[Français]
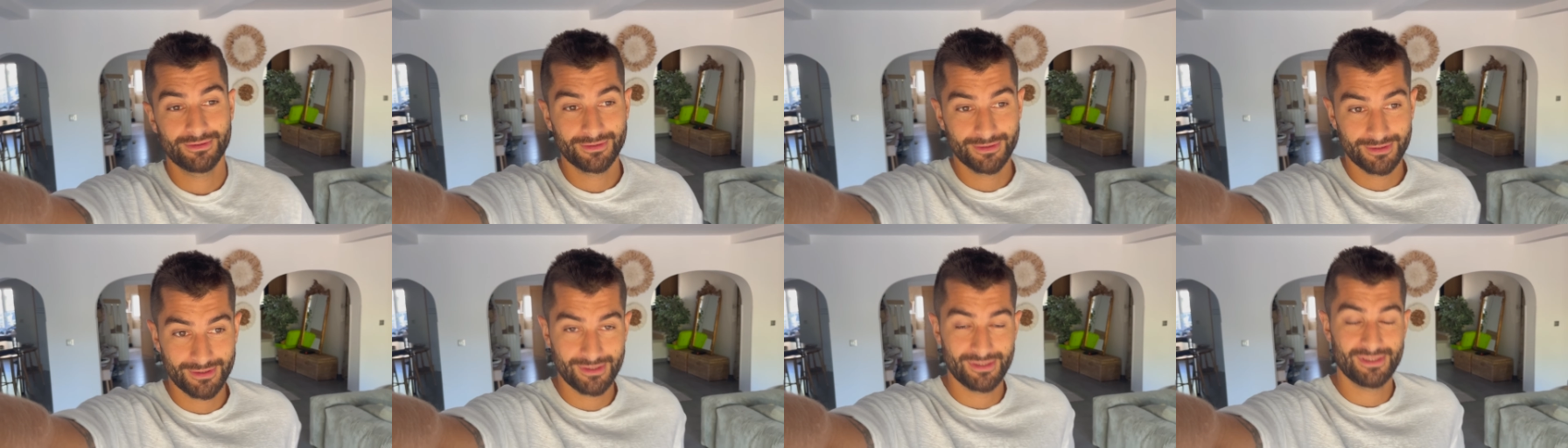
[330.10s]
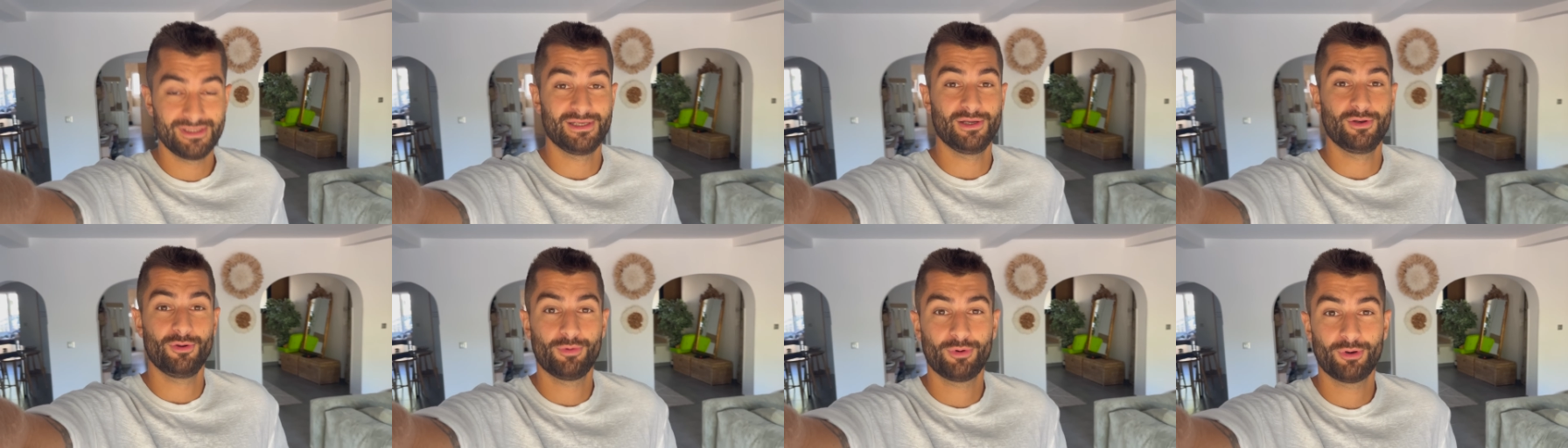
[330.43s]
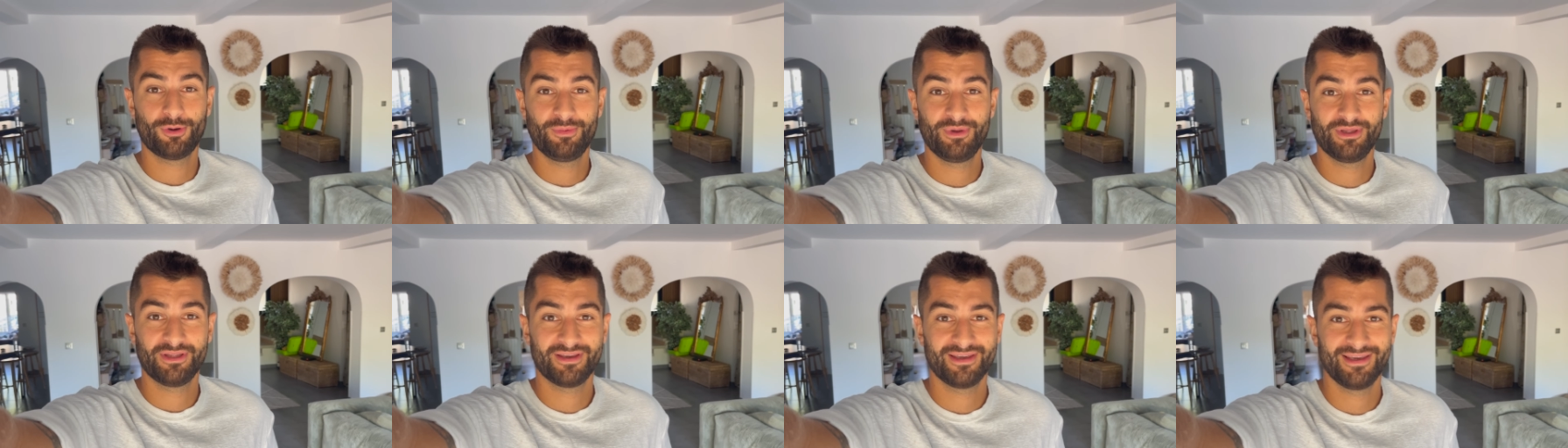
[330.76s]
c'est le
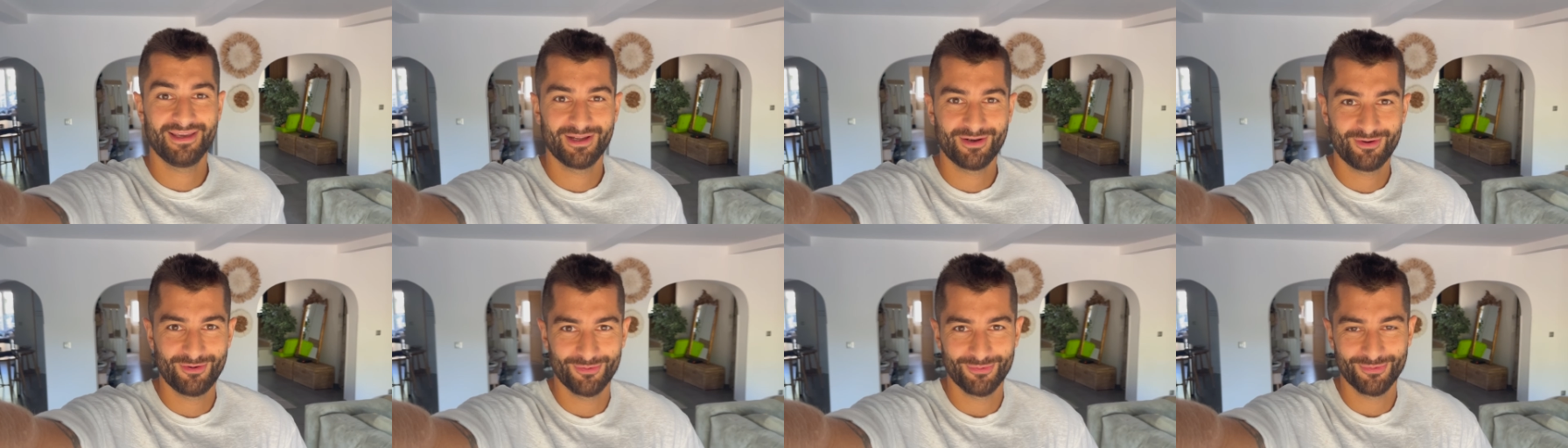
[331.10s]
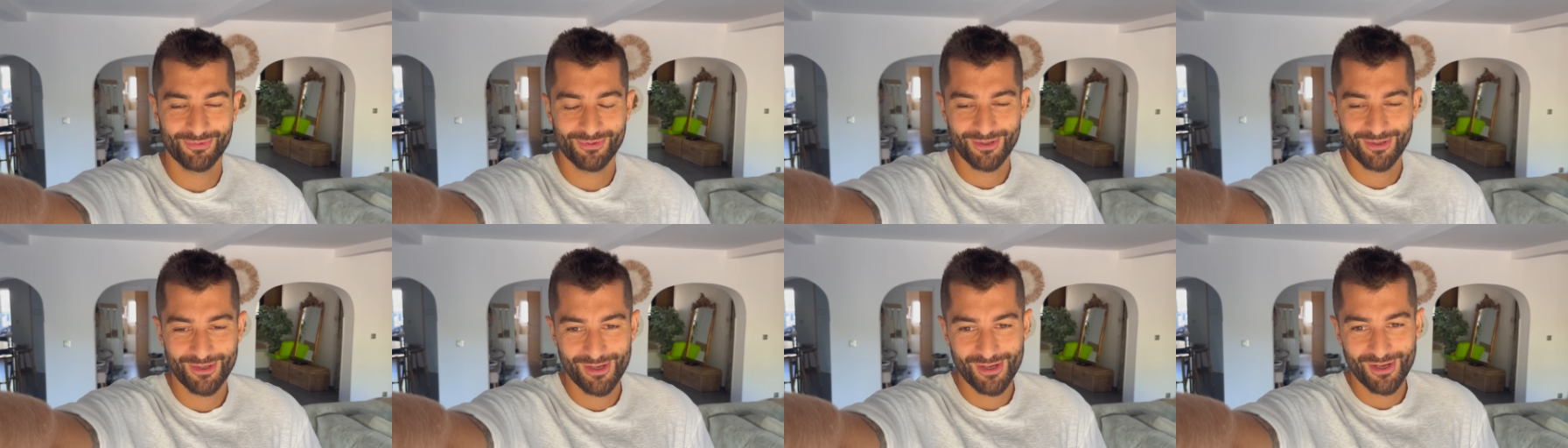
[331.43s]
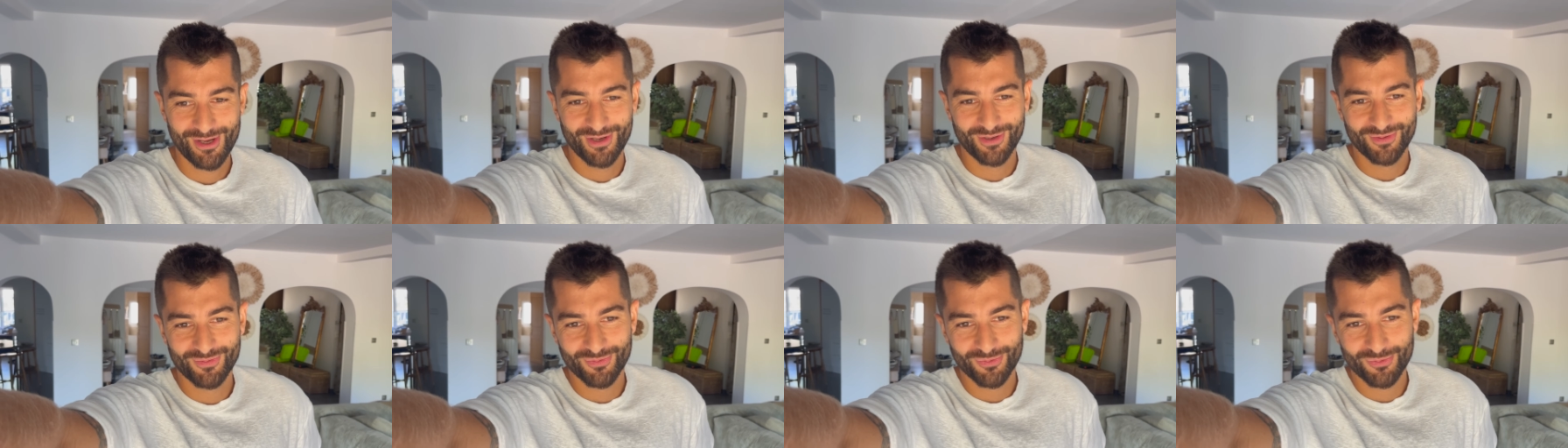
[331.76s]
premier triathlon.
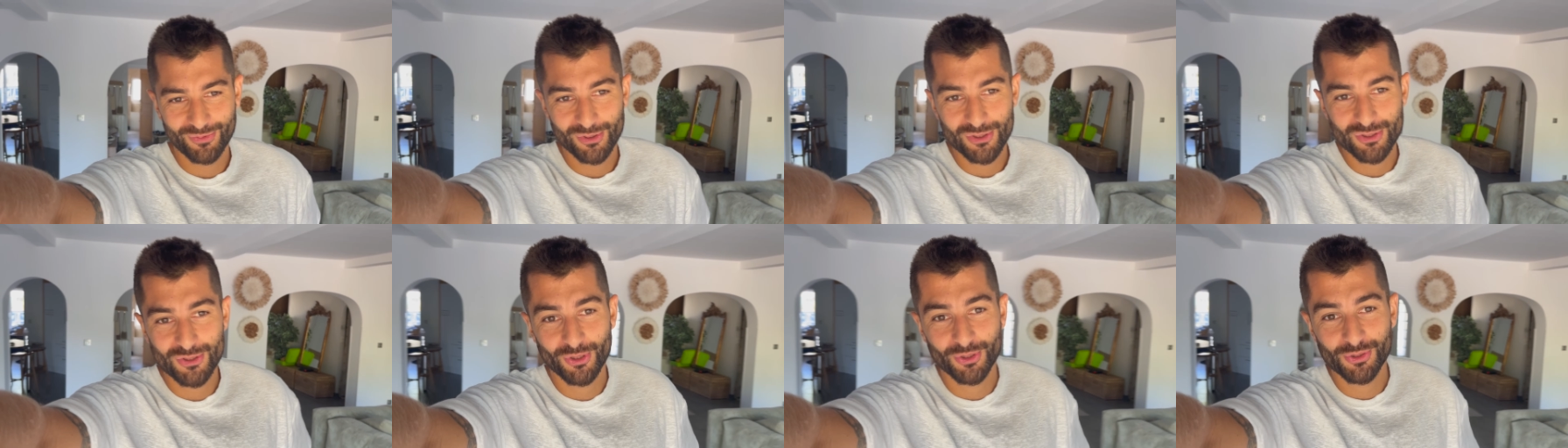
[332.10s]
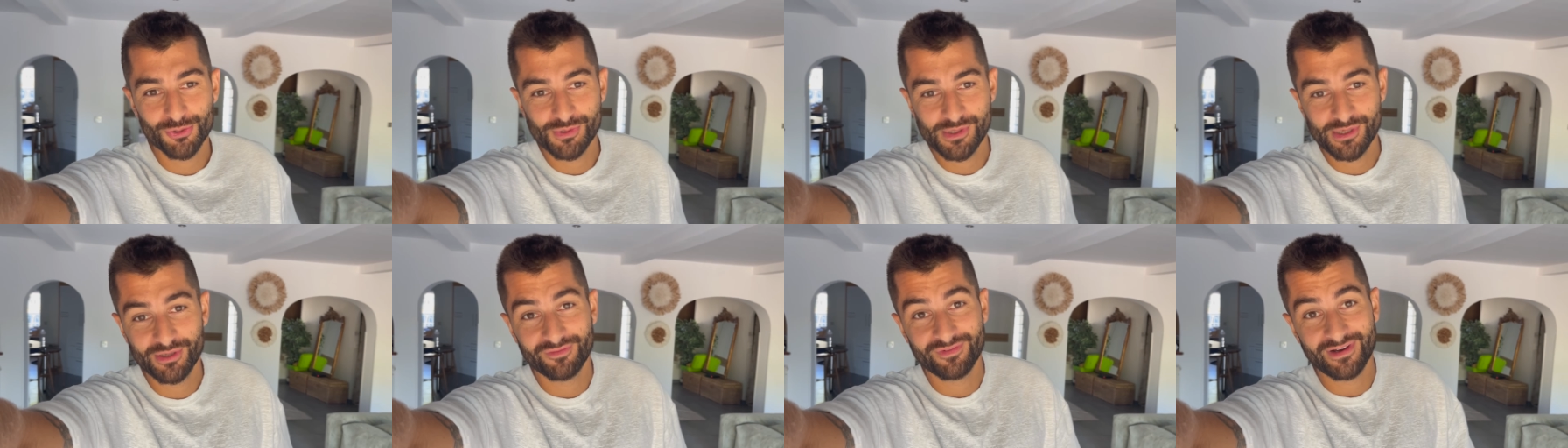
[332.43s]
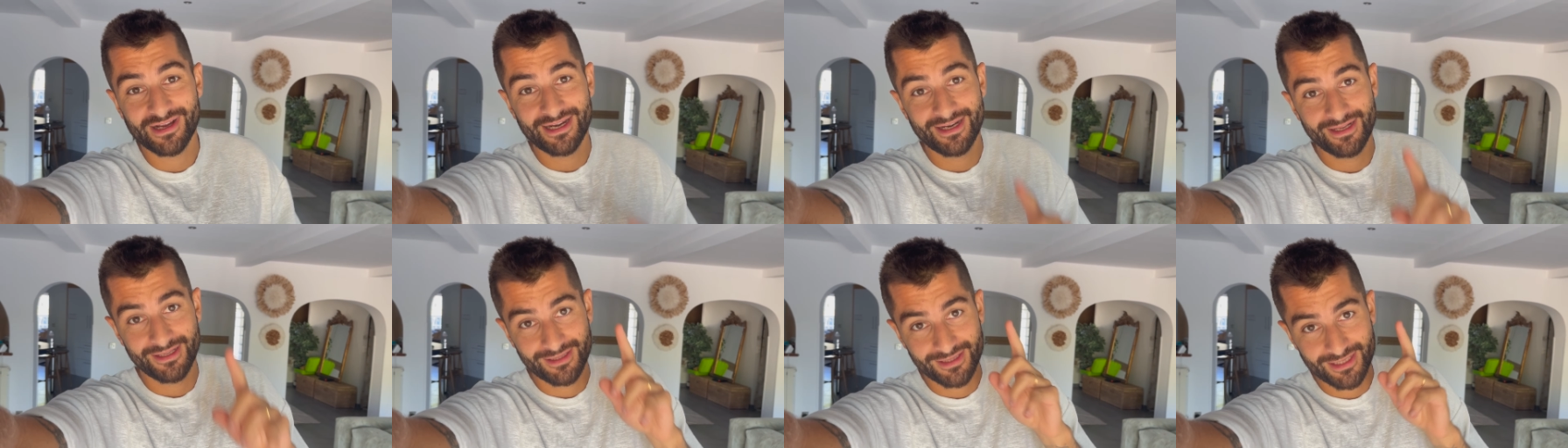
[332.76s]
Donc aujourd'hui, on va
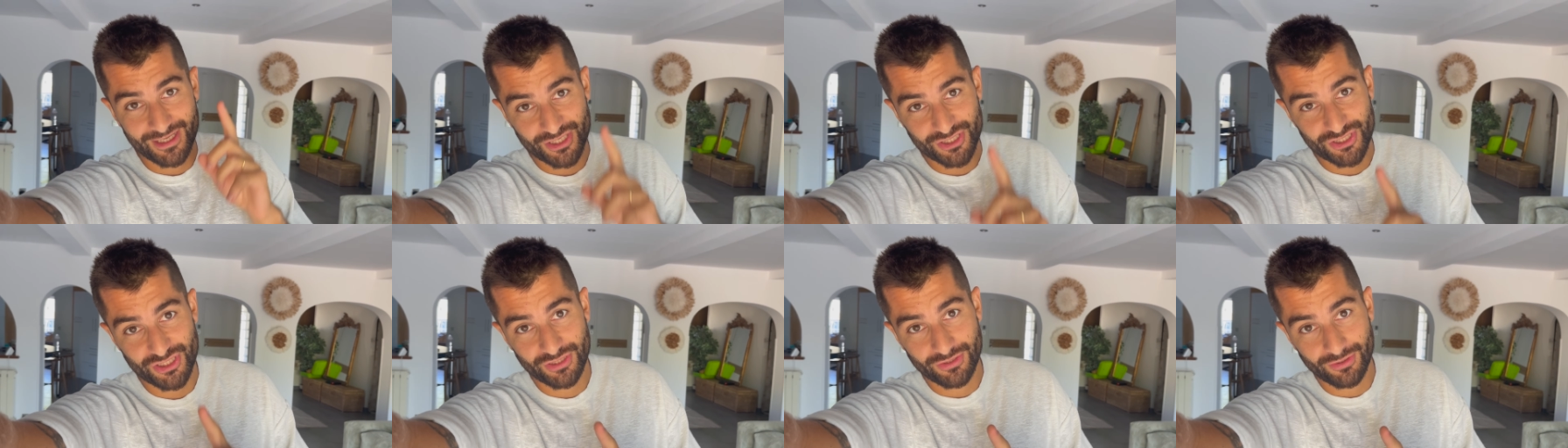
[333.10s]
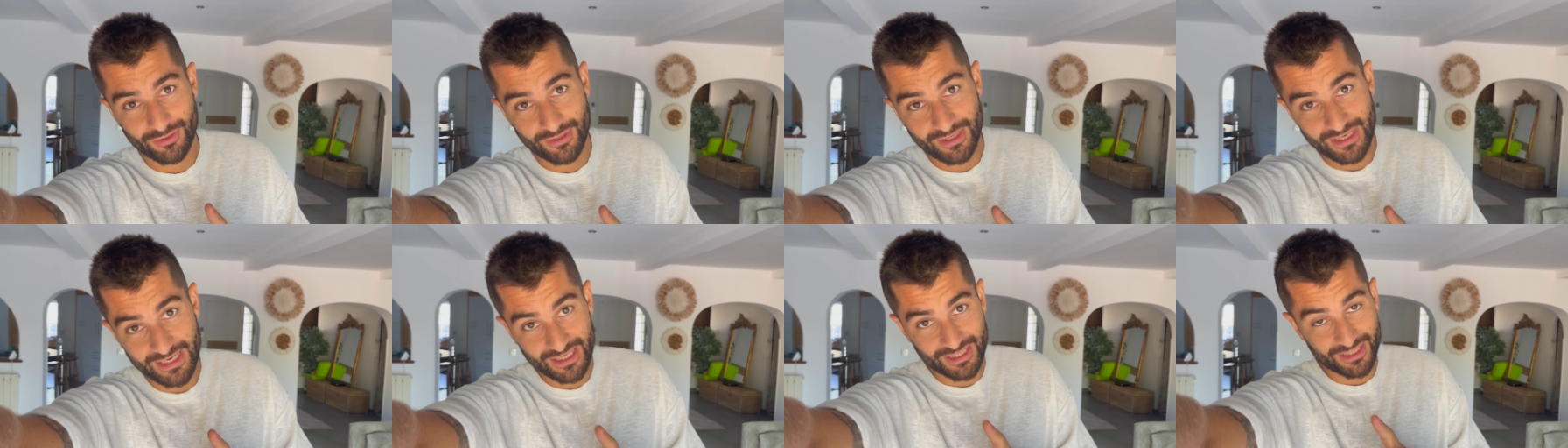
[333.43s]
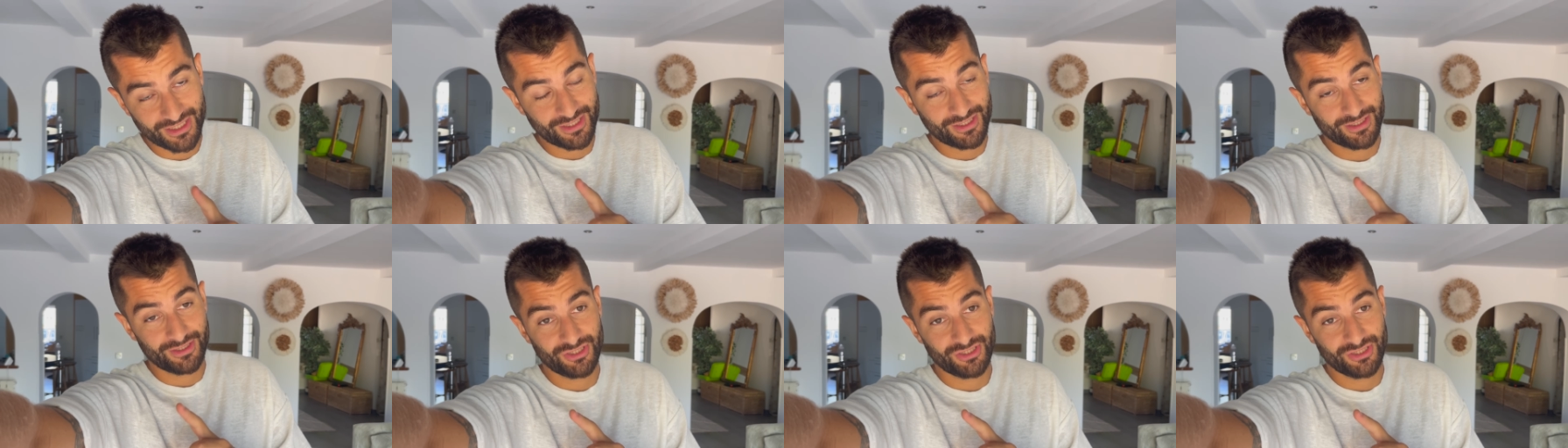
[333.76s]
aller nager dans le lac.